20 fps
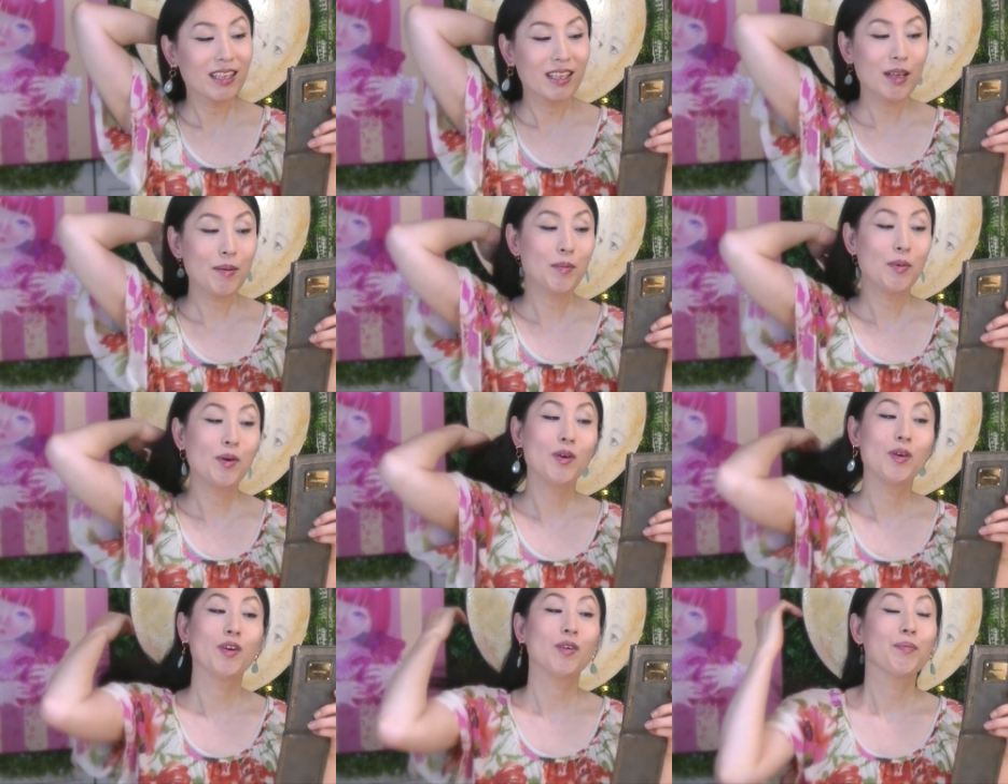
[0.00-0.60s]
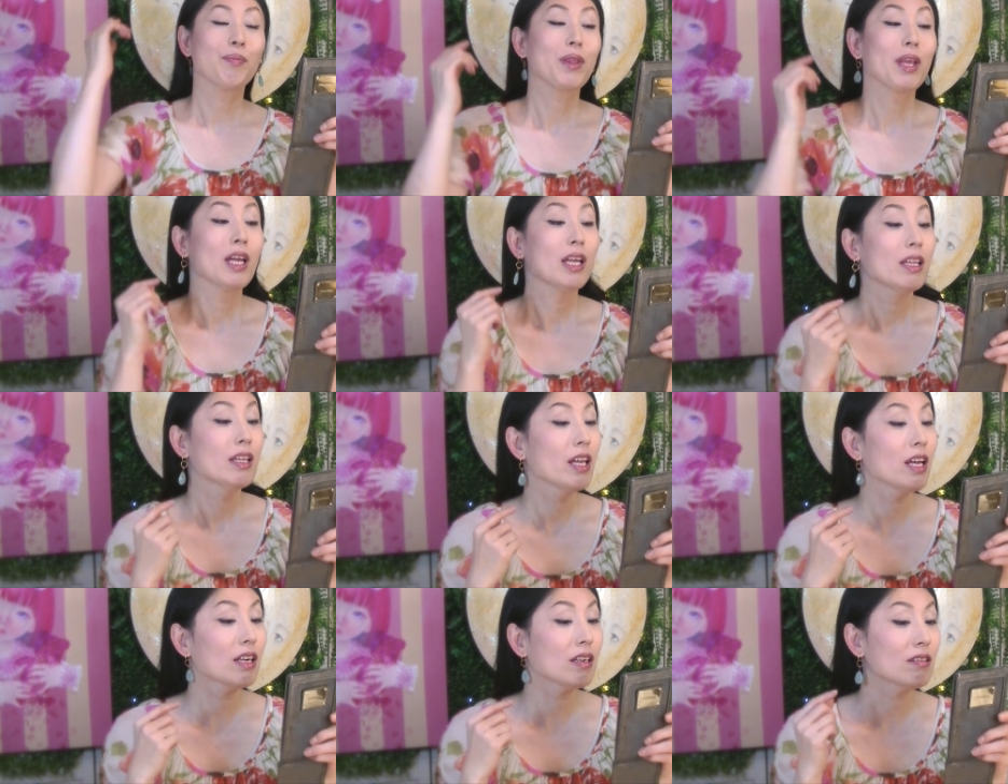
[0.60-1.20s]
でも
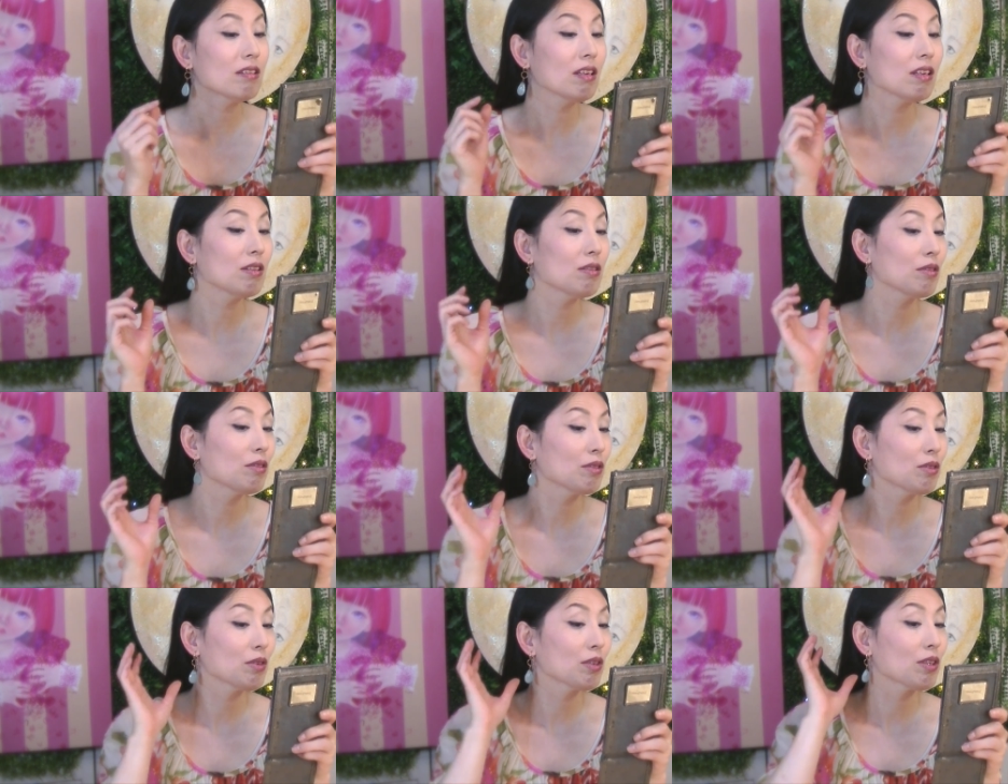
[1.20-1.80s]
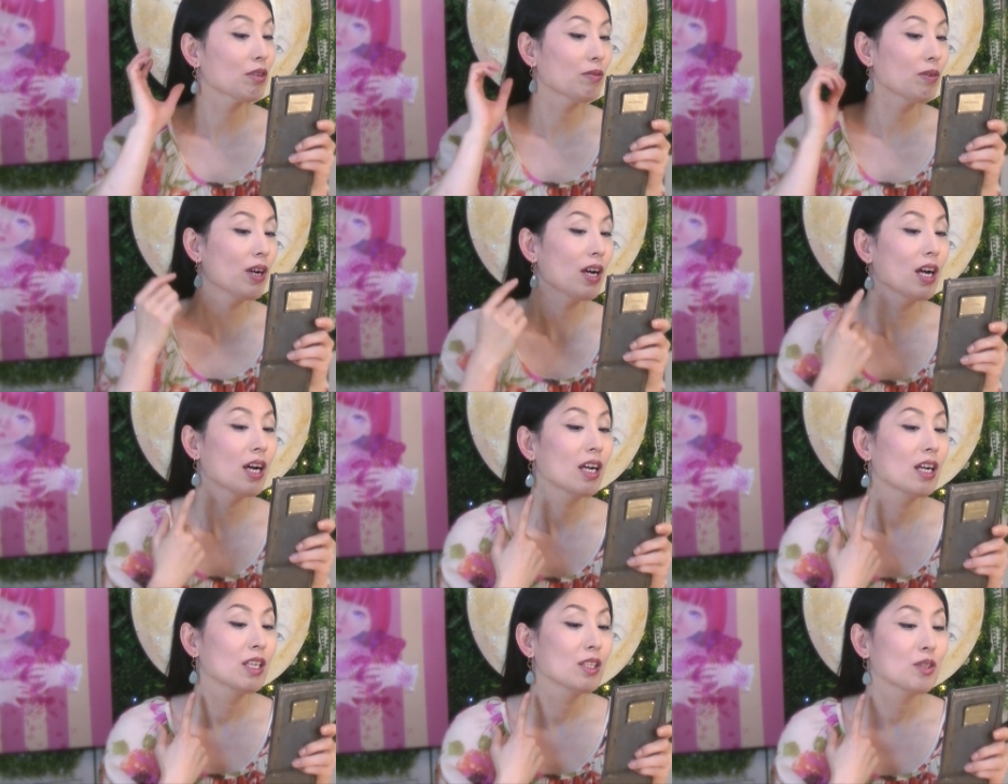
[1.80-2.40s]
ネックレスの時
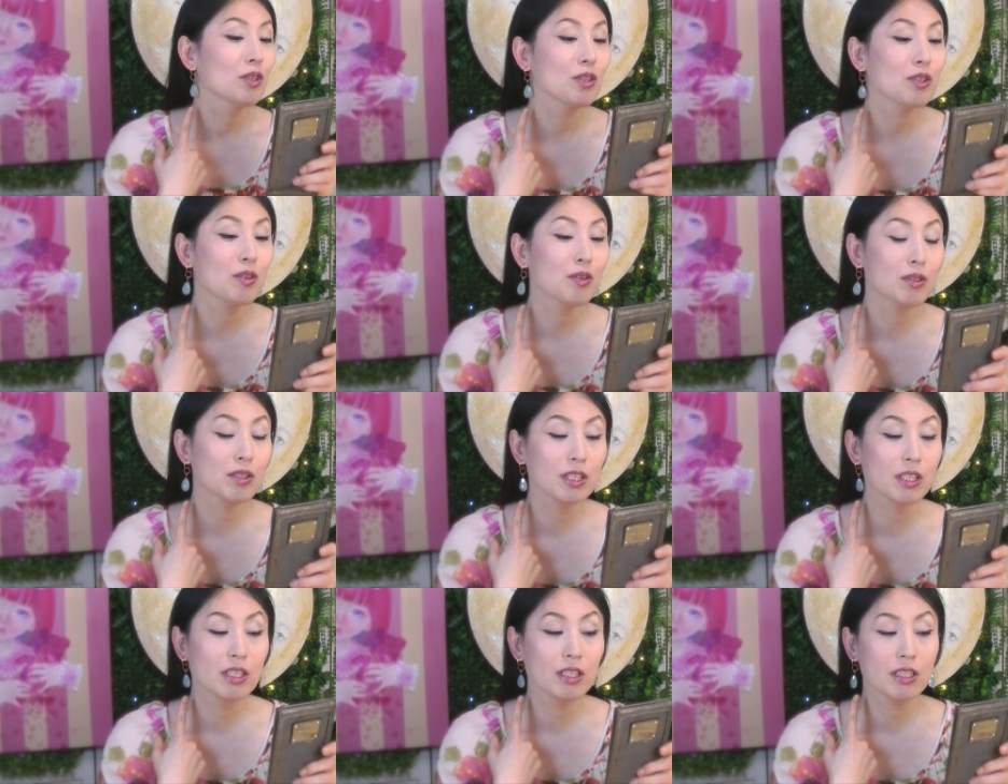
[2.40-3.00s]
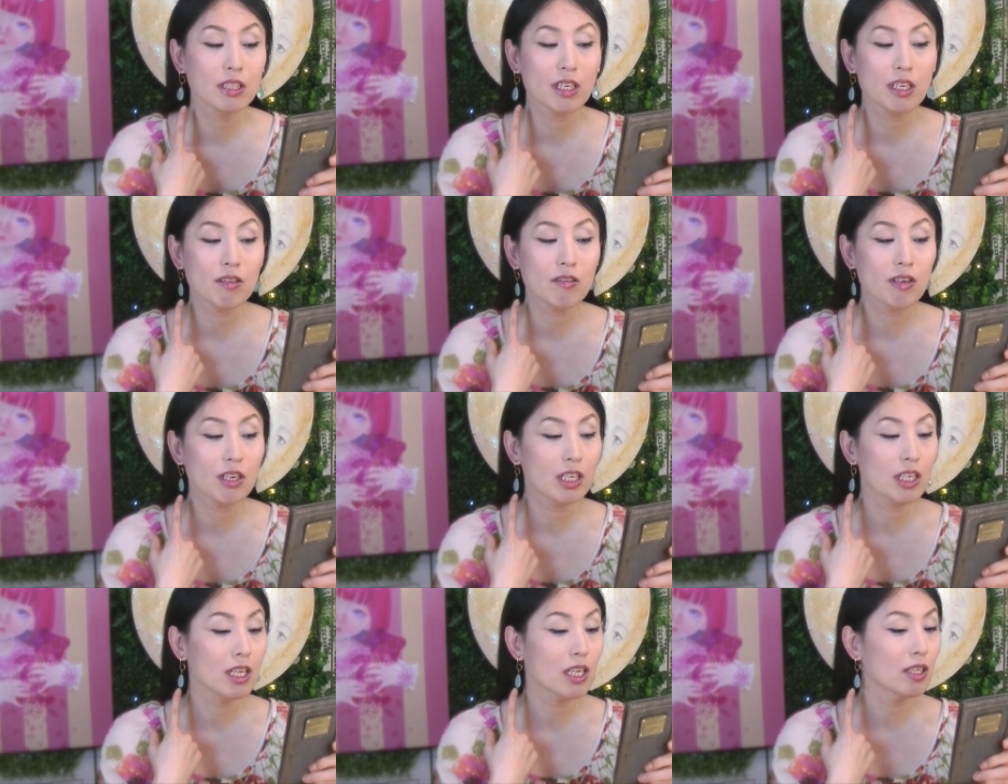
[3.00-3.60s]
はちょっとちっちゃい
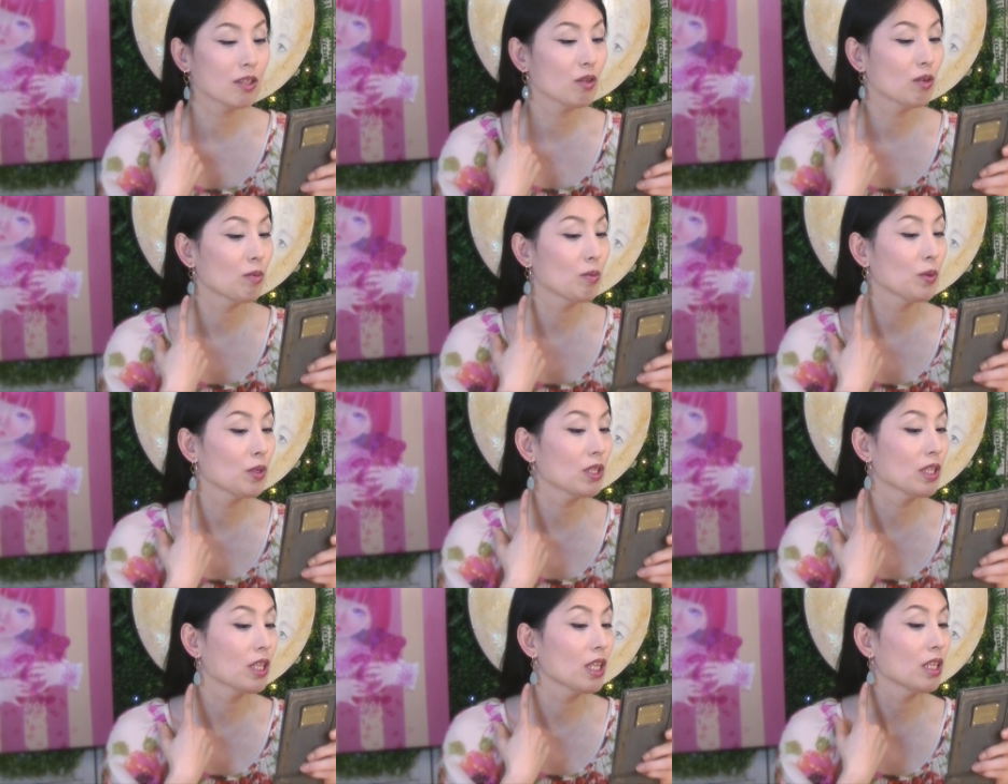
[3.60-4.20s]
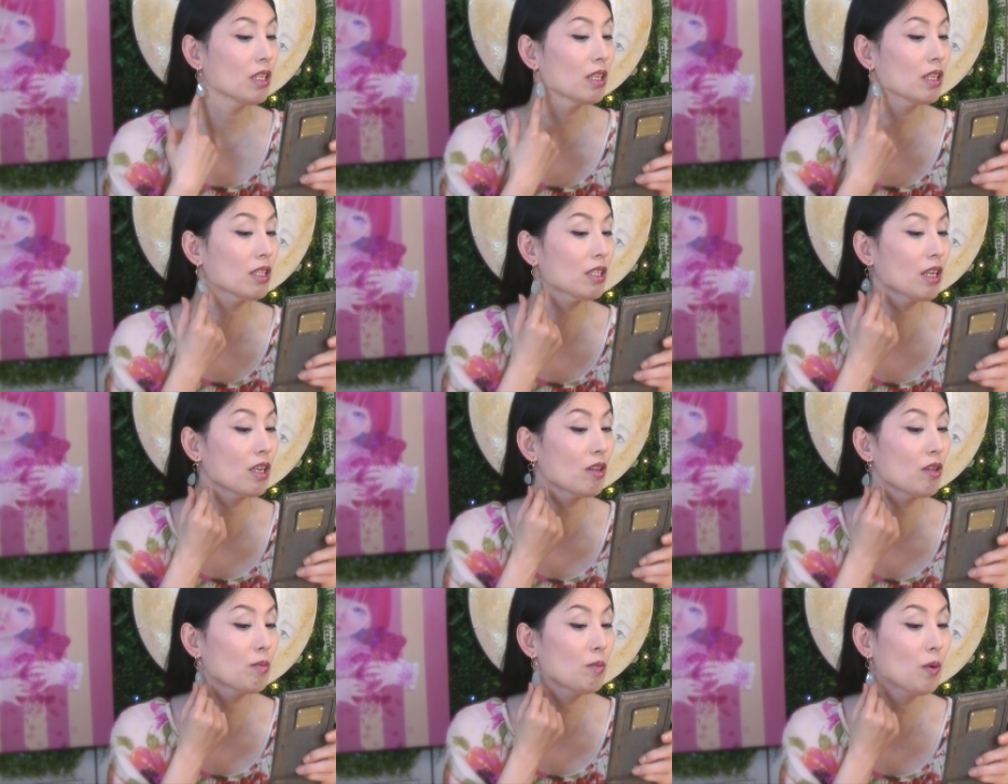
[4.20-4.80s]
のかなと思ってたんです
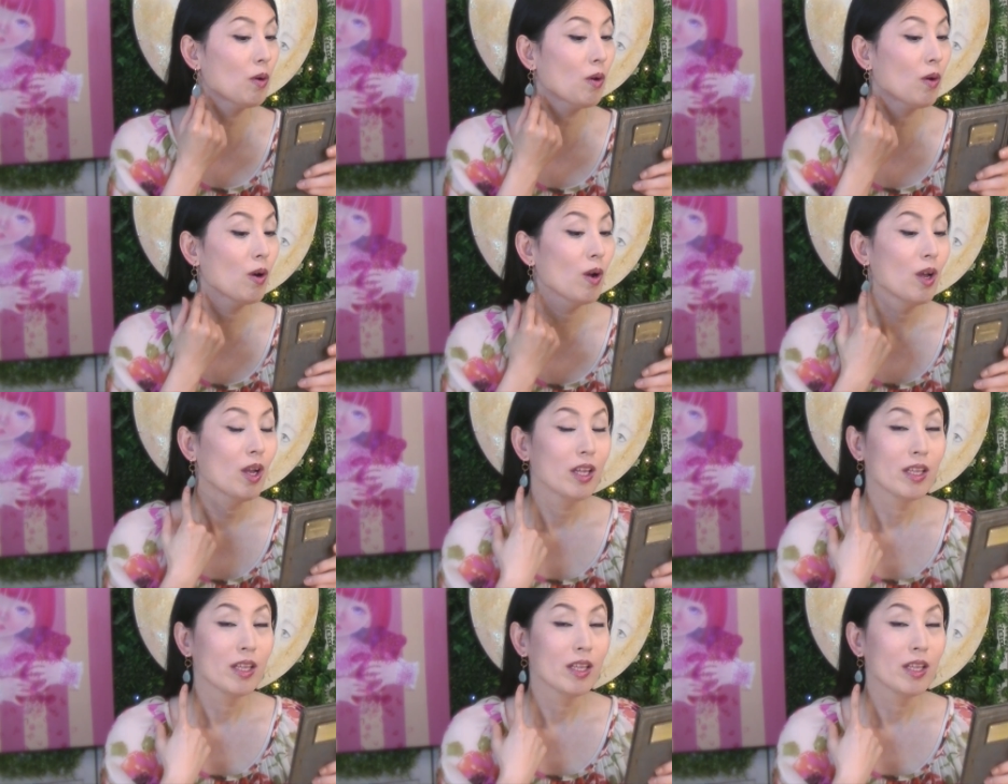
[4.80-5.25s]
けれども、